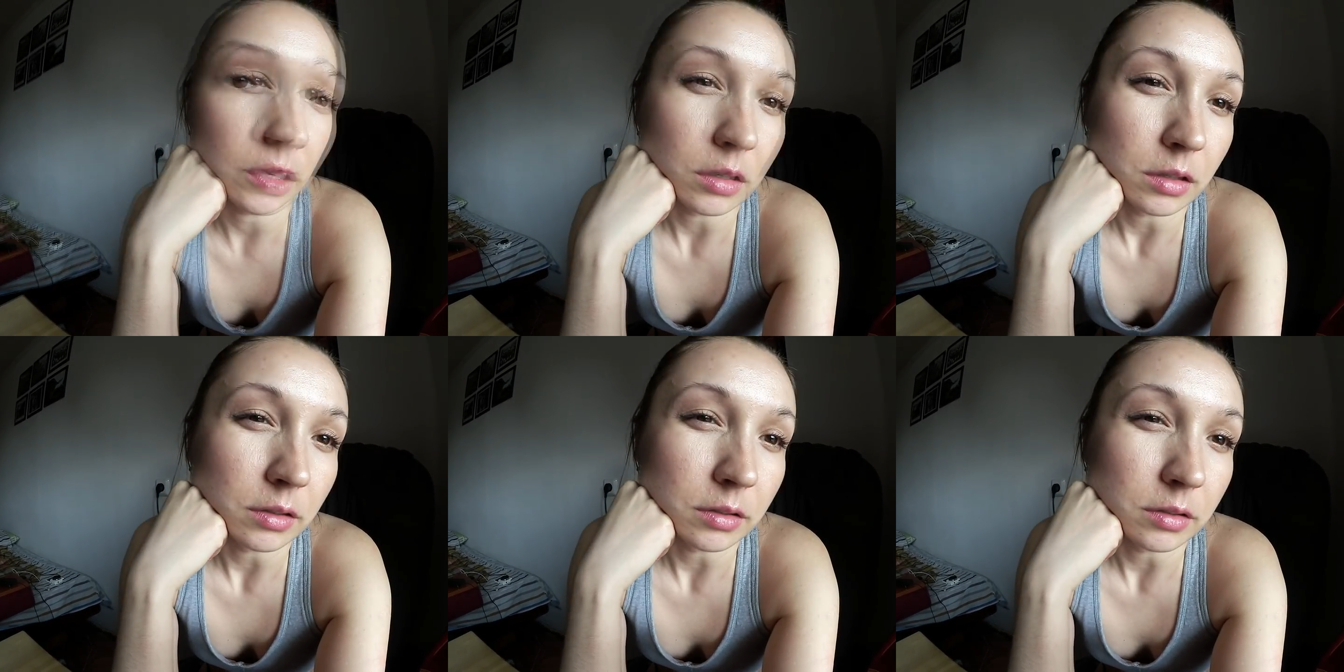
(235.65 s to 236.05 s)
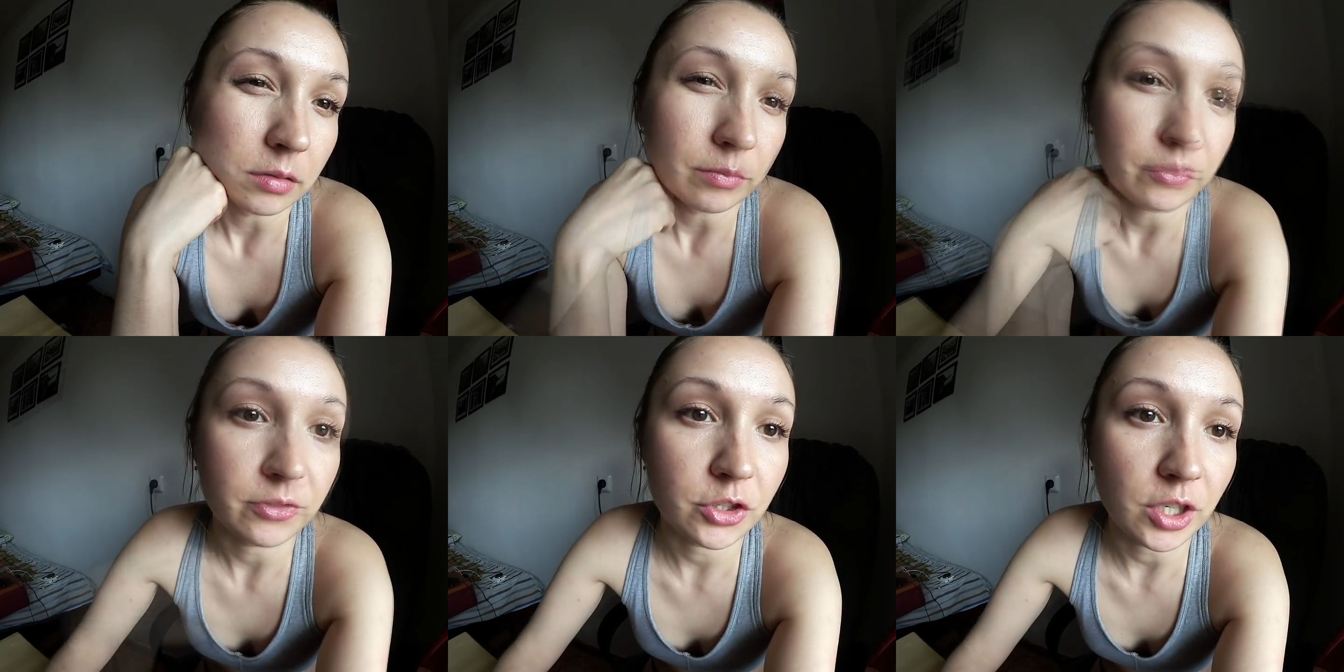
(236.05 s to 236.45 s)

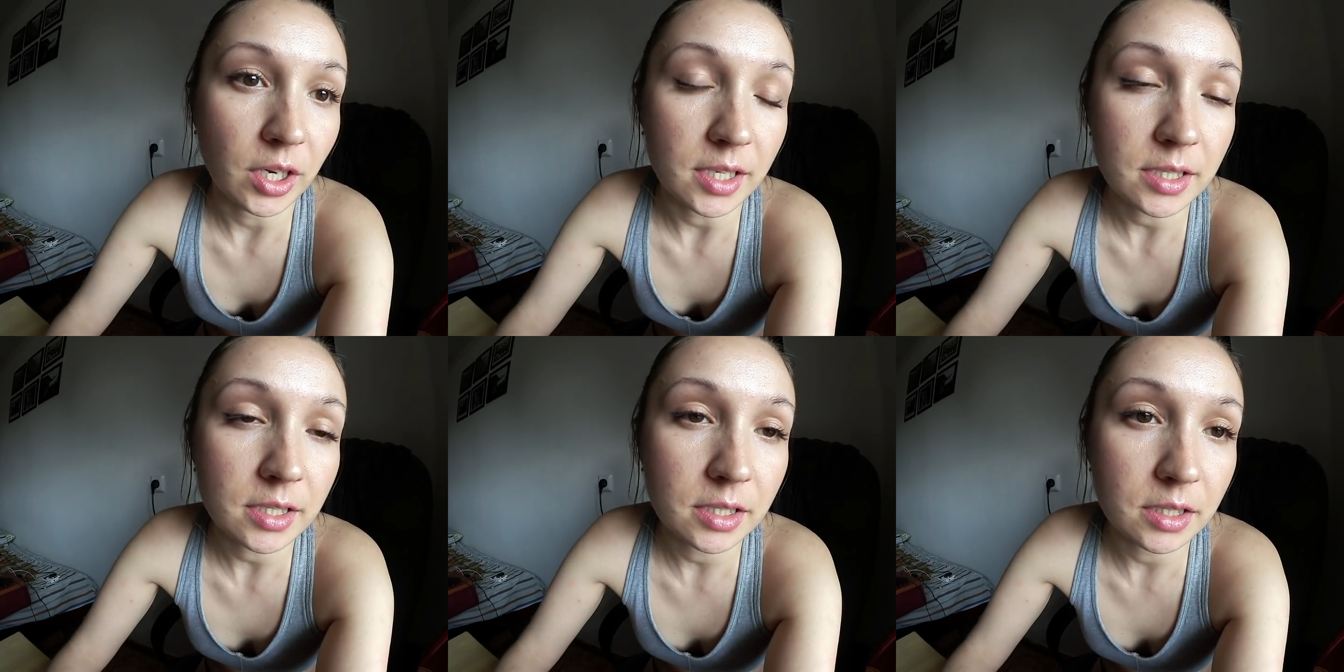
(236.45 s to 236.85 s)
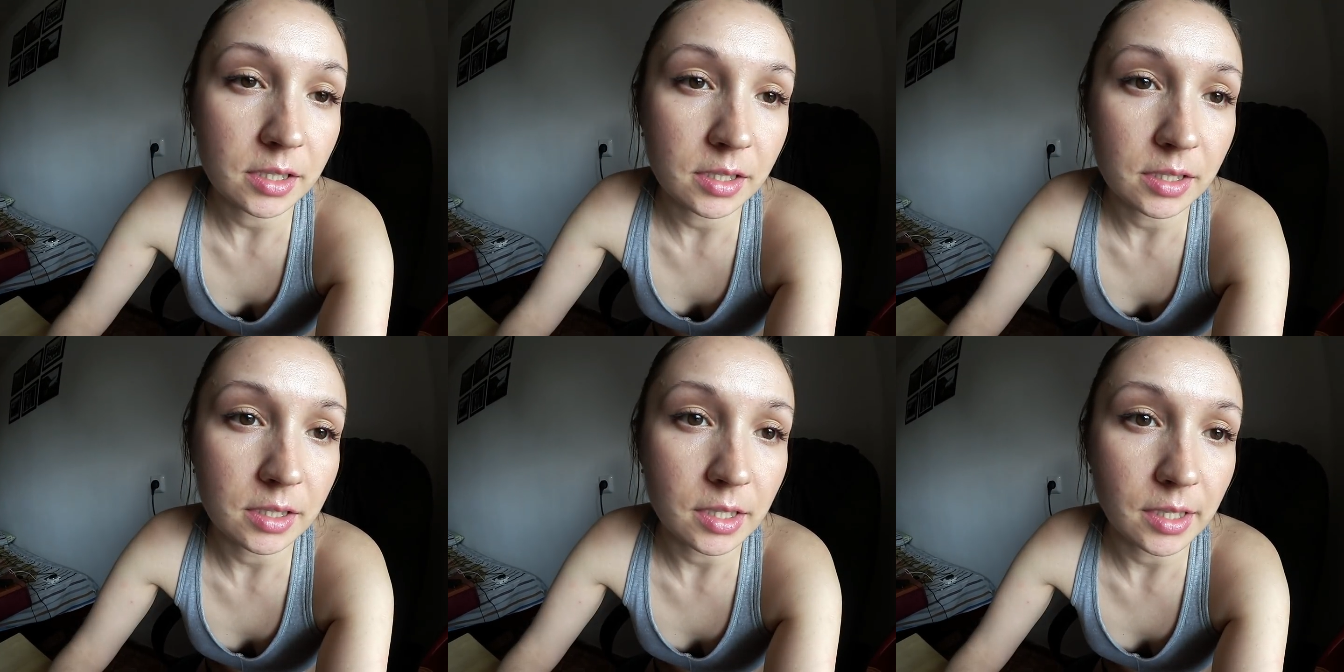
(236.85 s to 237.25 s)
Эм, в
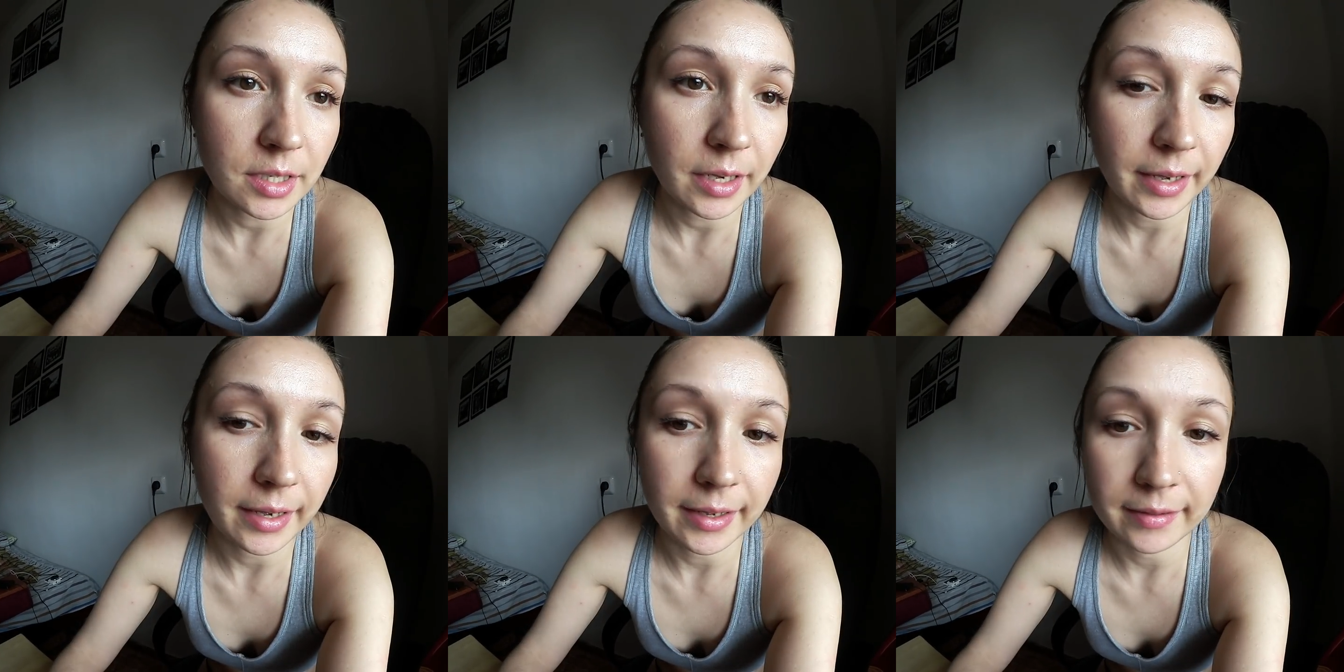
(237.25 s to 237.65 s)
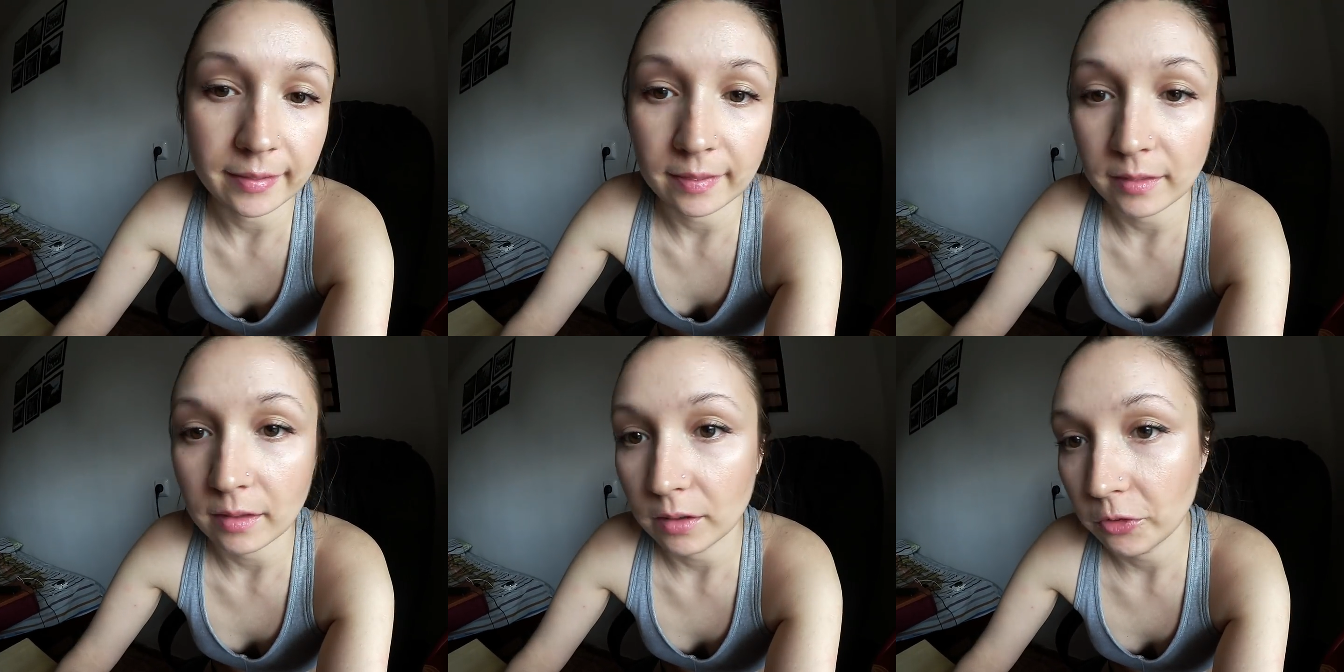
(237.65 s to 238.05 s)
частности,
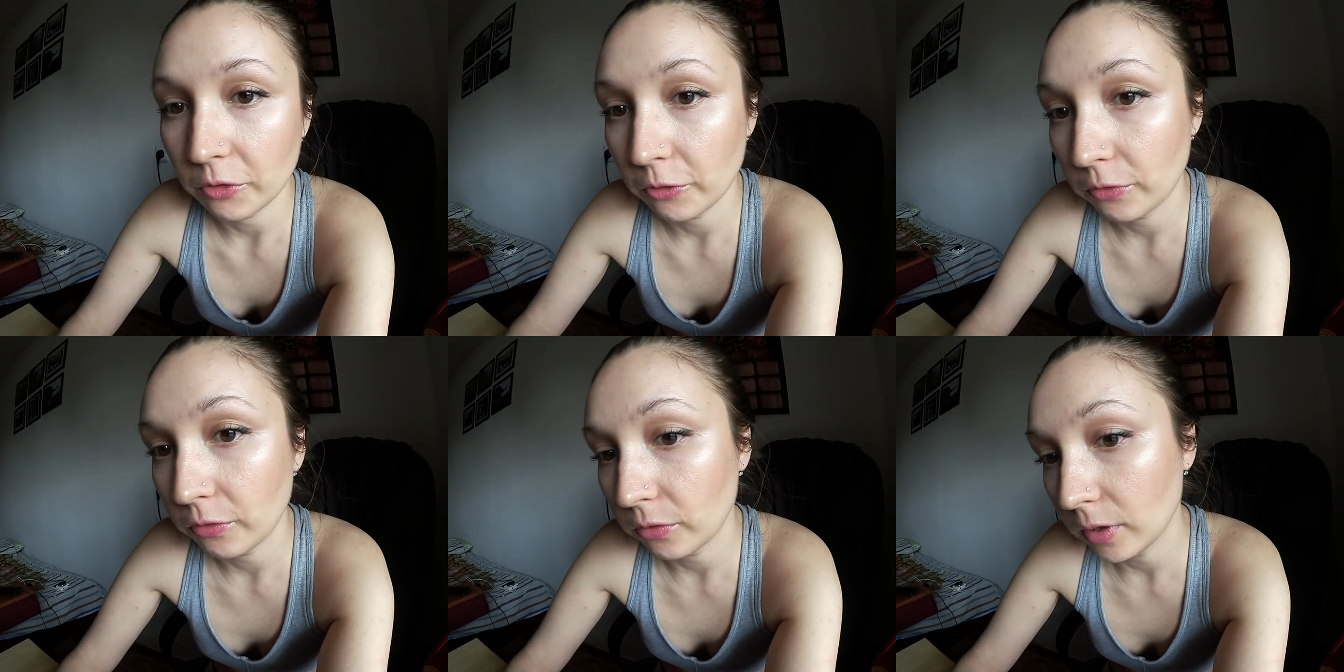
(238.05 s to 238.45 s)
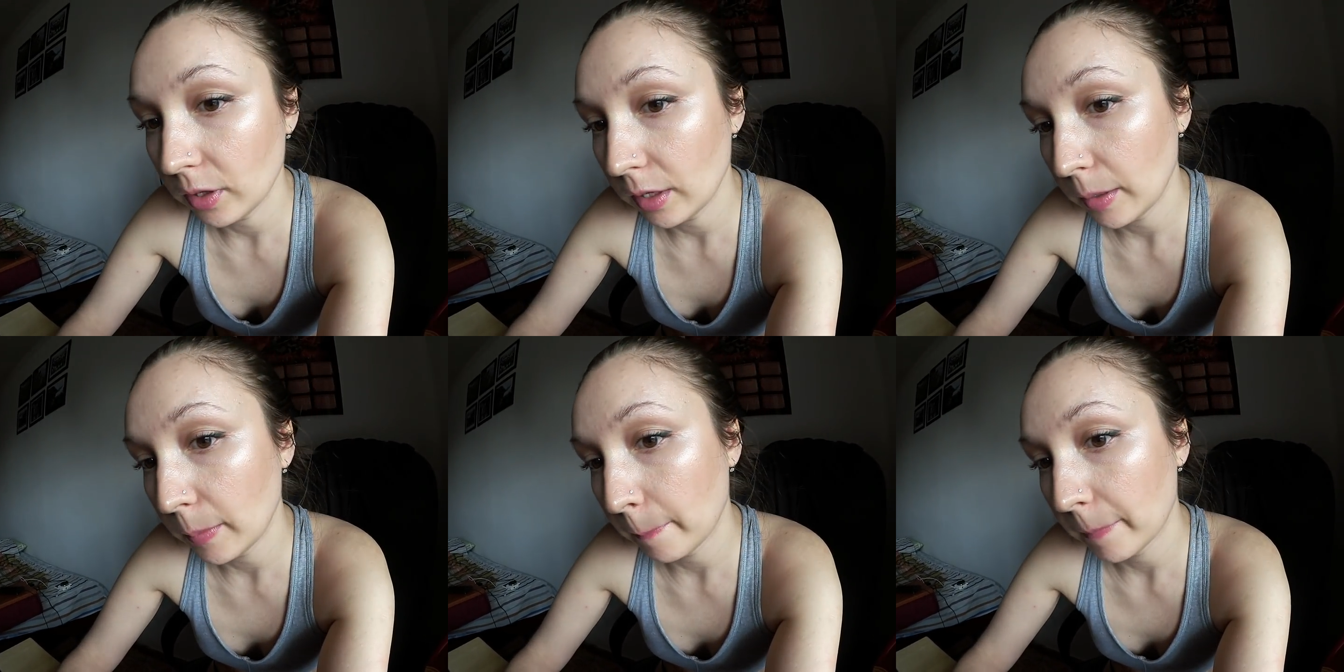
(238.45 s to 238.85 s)
это
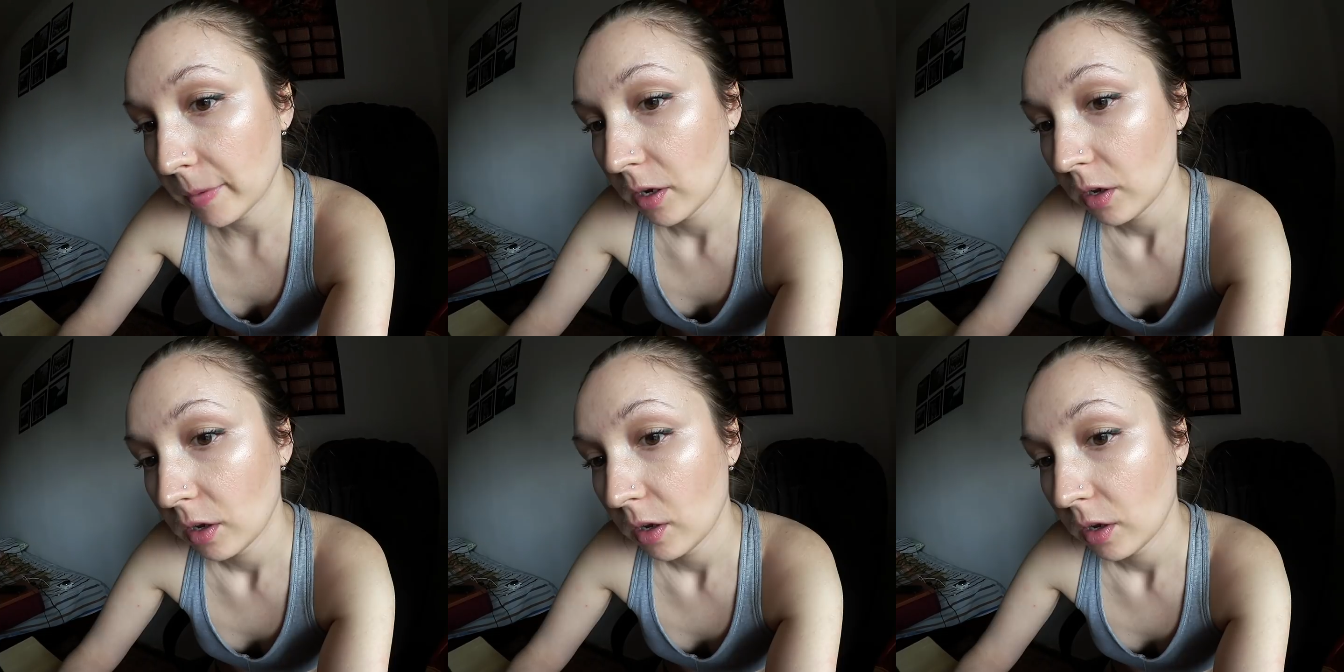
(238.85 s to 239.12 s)
фильм